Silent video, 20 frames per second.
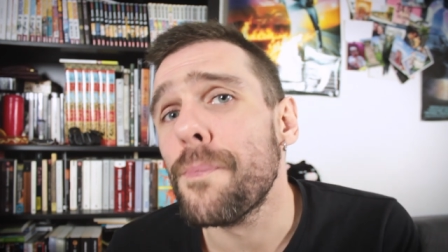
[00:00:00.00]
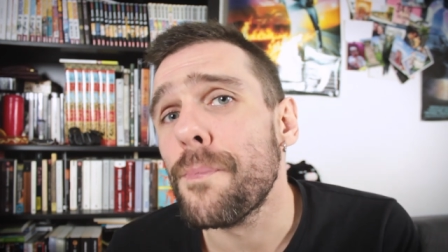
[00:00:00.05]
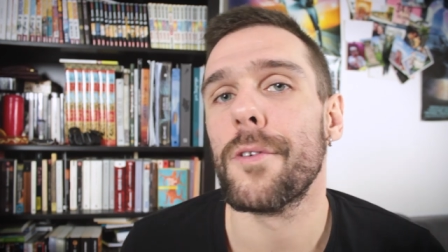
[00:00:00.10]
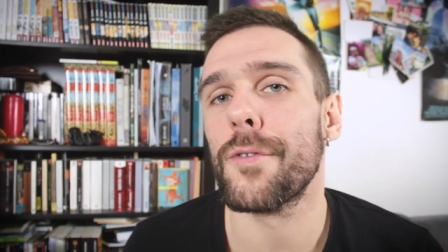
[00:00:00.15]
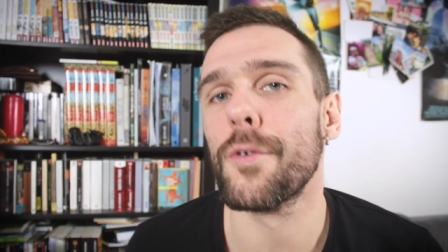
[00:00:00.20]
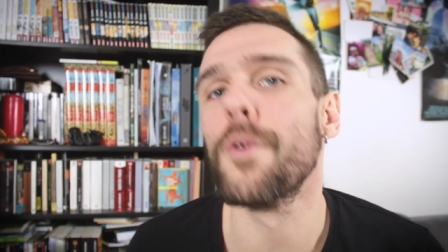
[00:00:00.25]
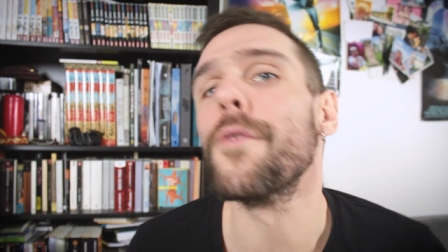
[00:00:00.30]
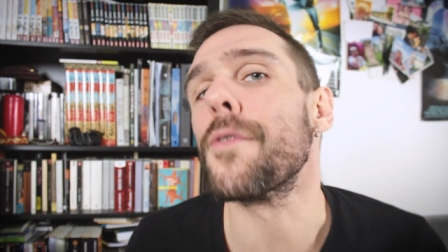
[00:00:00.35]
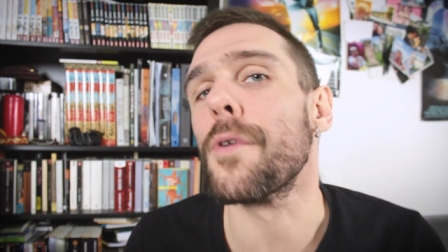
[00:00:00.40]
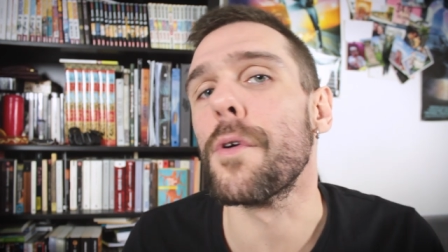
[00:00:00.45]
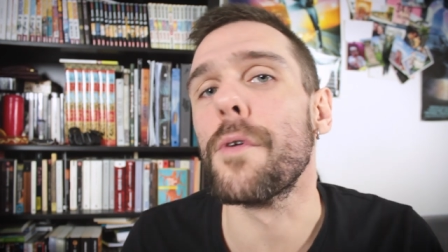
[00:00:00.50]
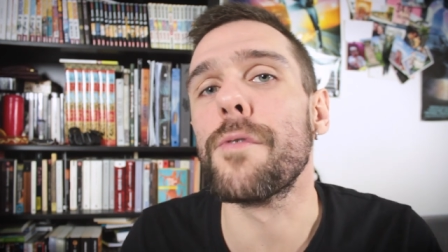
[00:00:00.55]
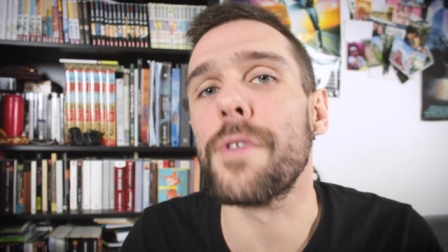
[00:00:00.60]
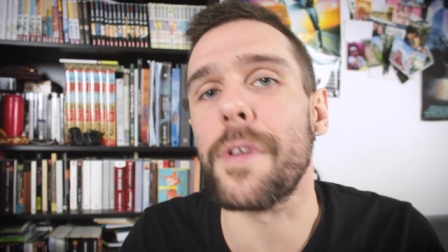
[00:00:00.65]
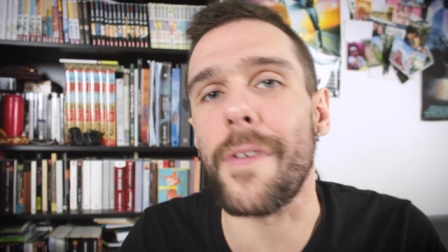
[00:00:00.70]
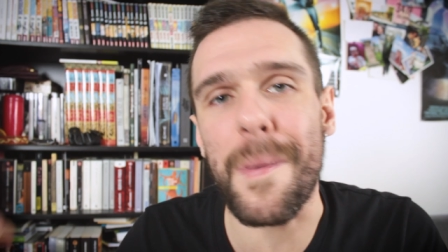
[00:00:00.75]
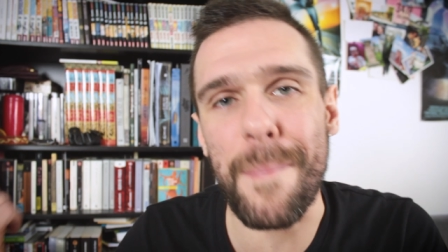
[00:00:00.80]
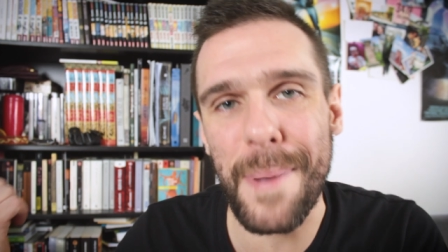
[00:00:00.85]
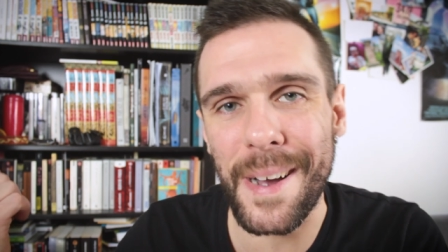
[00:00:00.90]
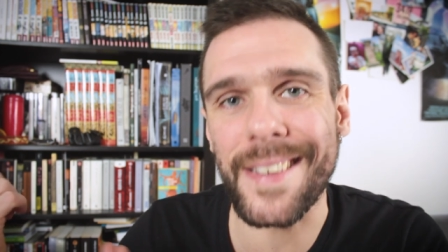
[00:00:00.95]
Sauf que vous
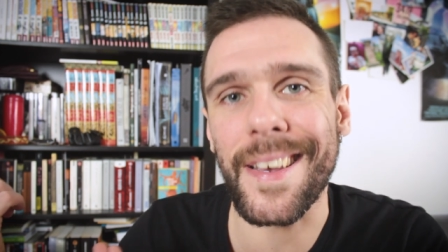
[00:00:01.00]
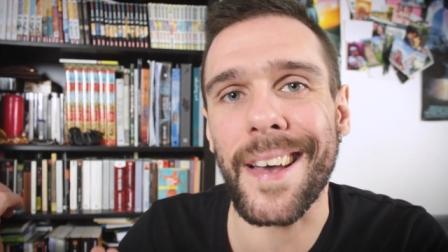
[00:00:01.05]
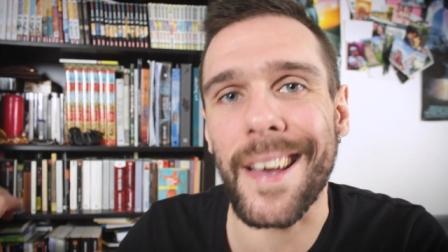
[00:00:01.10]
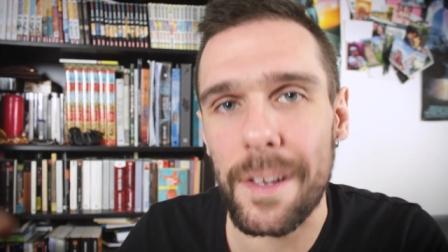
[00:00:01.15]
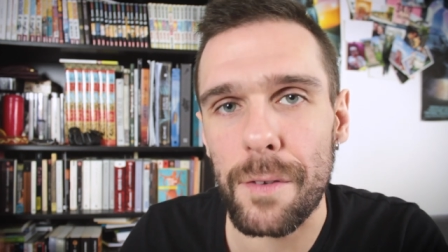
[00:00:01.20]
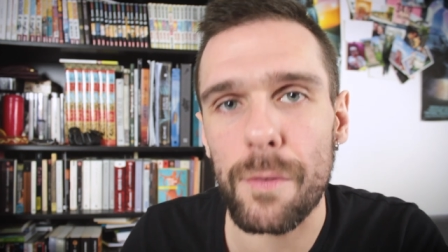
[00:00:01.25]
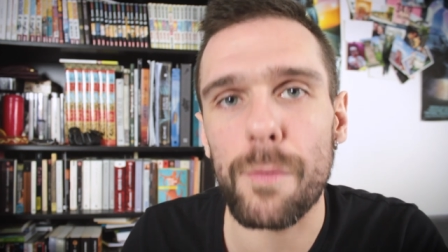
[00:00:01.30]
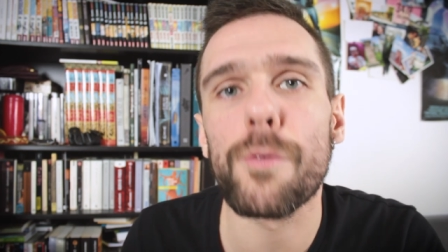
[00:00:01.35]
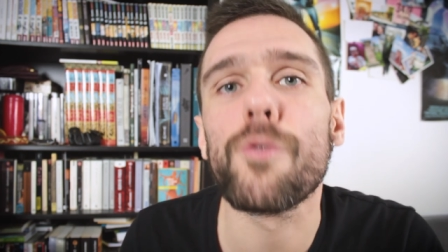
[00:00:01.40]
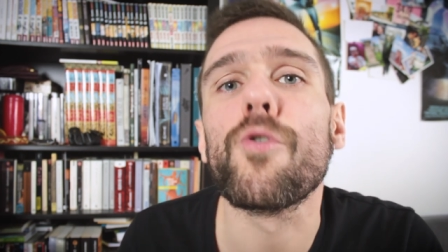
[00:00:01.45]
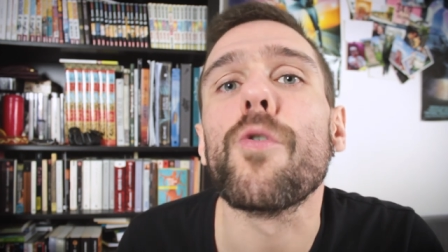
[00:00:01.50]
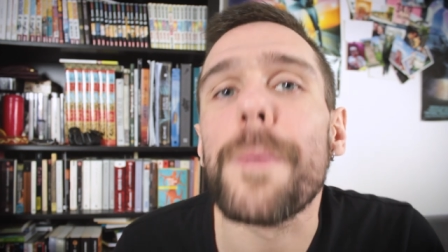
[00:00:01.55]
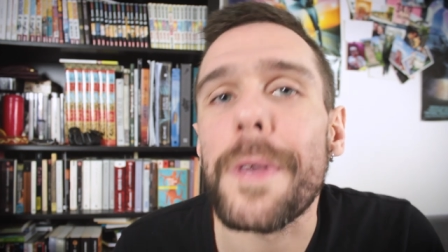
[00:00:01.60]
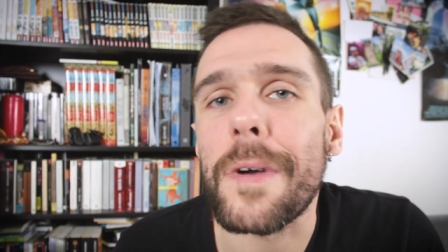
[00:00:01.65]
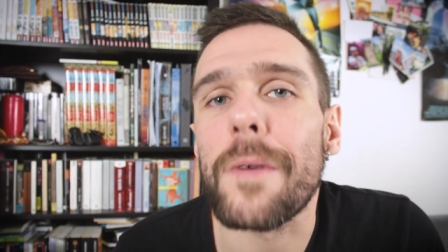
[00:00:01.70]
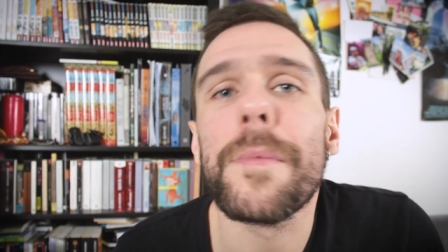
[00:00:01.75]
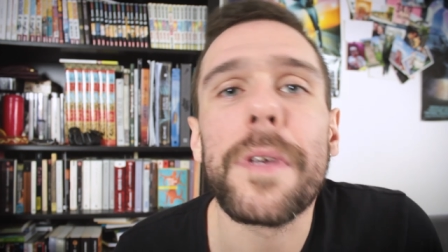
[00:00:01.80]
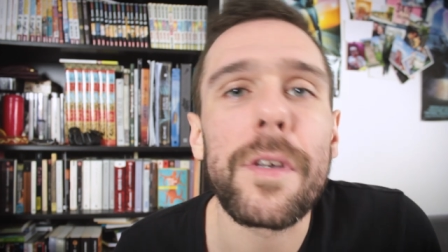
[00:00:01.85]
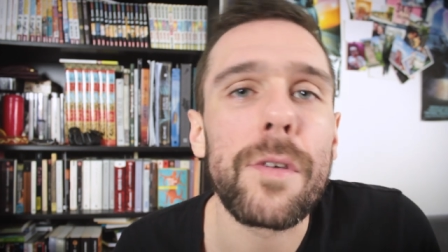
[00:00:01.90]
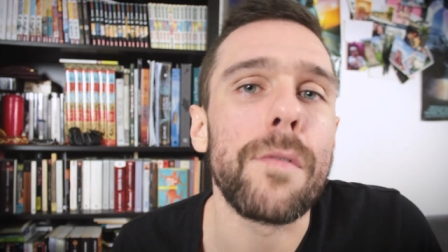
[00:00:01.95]
n'avez pas de rayon utopie
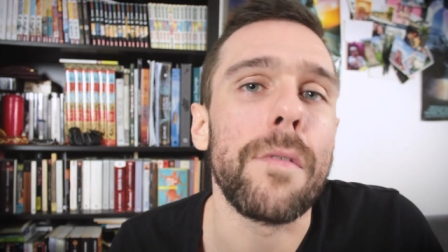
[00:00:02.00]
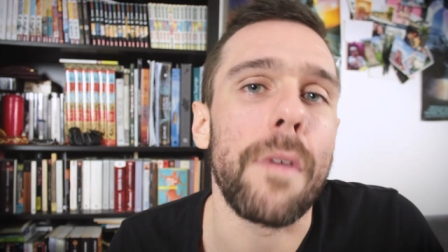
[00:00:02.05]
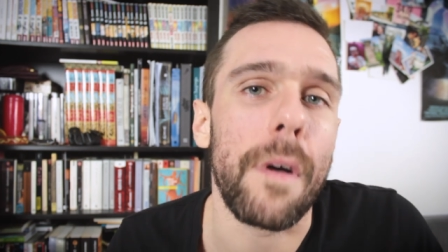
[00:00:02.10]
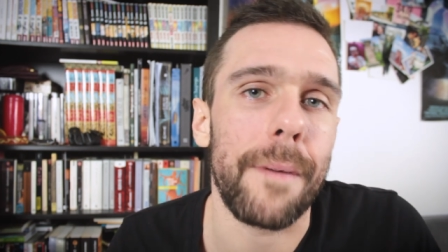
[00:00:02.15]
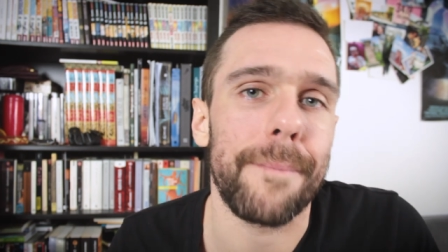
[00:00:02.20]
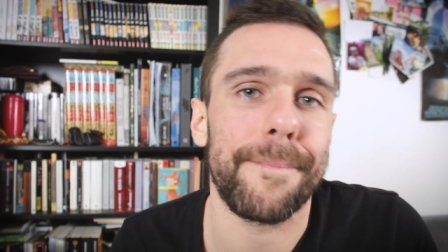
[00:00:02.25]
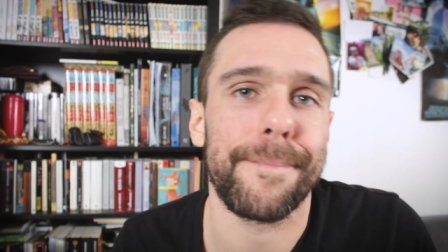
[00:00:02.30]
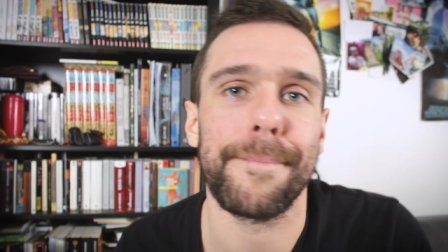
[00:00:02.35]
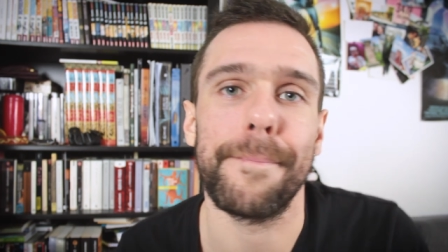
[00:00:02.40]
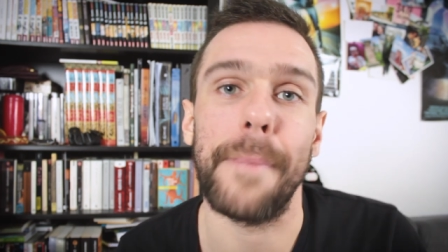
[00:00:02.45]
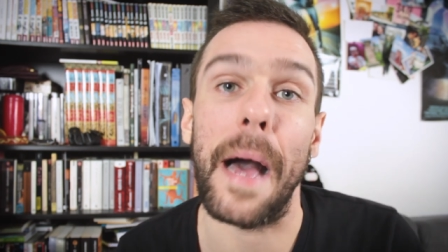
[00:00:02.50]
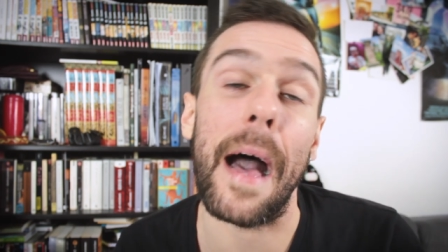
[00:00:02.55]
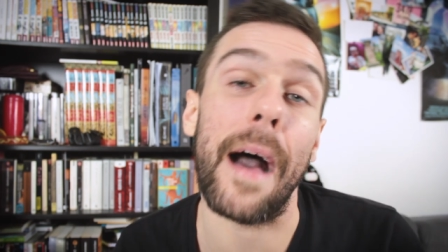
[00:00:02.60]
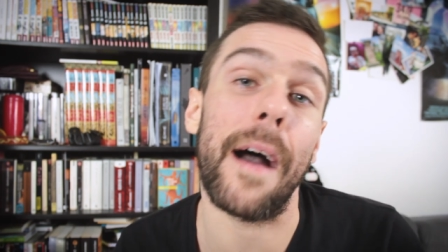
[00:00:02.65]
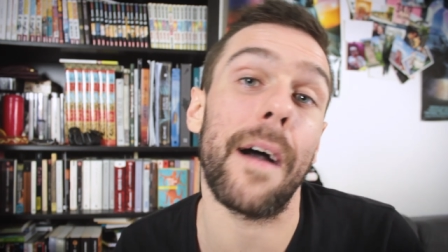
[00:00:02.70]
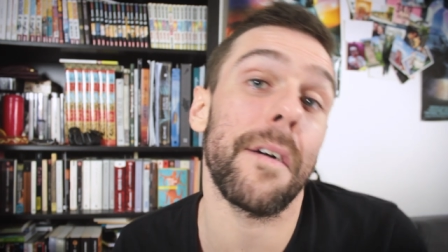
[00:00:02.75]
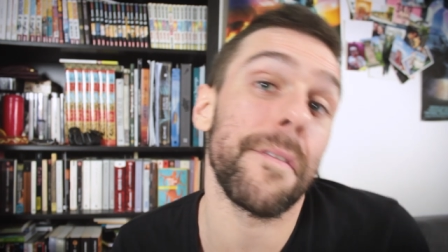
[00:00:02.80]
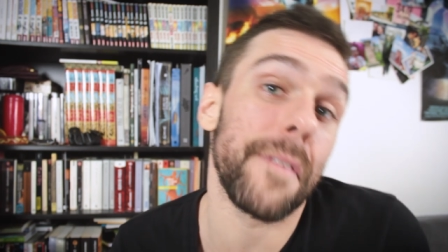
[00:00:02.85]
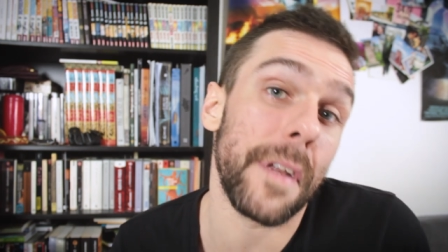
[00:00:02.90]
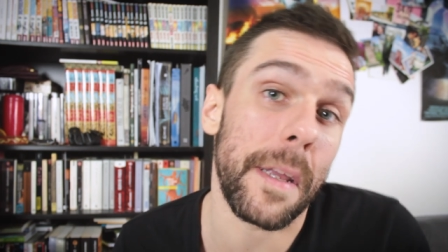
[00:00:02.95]
ambiguë, hein.
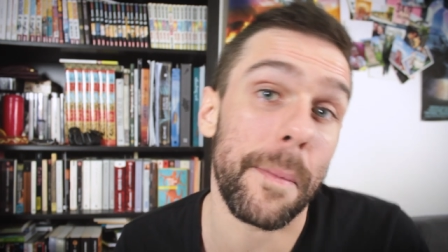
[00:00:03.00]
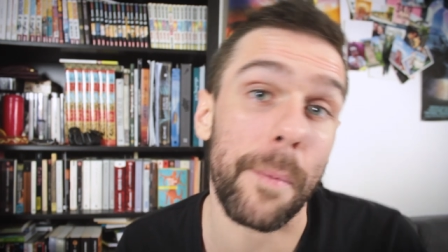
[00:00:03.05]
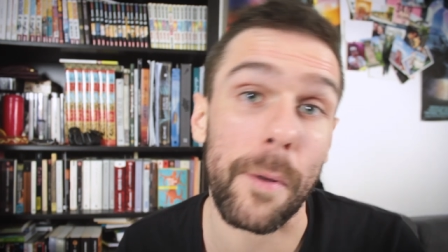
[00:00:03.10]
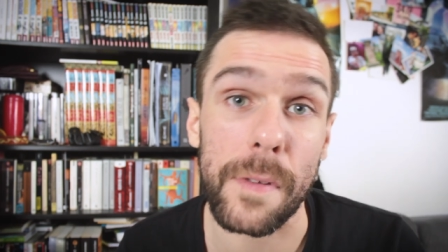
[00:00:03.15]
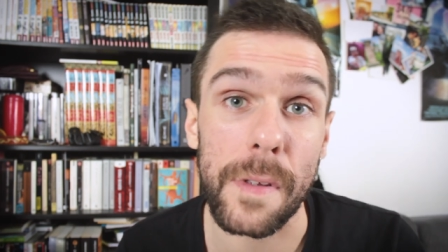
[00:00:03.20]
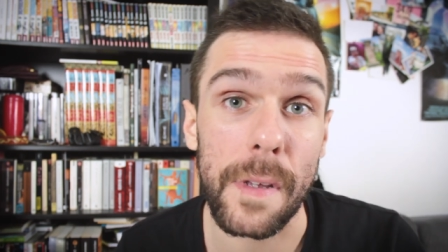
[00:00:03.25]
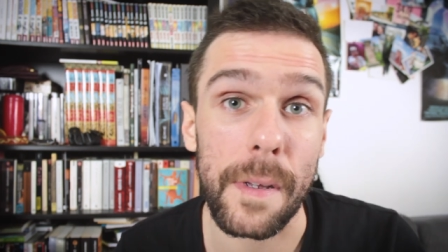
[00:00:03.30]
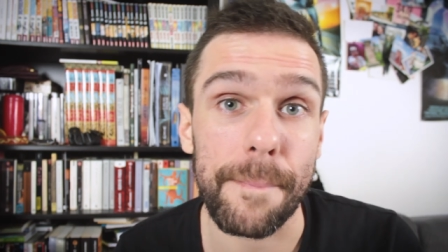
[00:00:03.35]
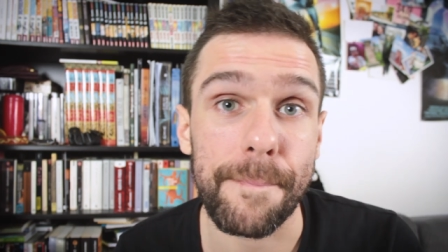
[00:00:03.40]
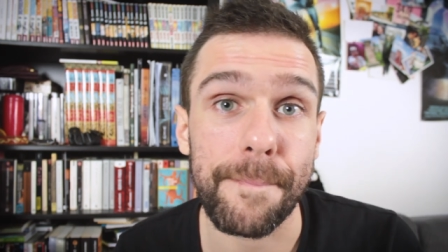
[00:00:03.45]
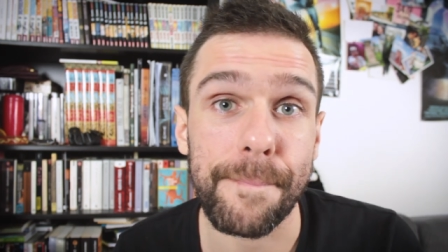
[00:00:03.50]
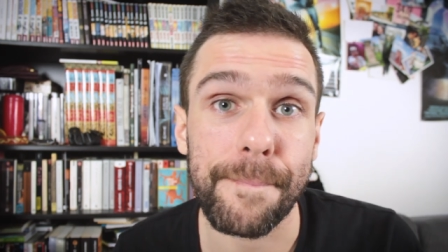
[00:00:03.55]
Bah, fallait y penser.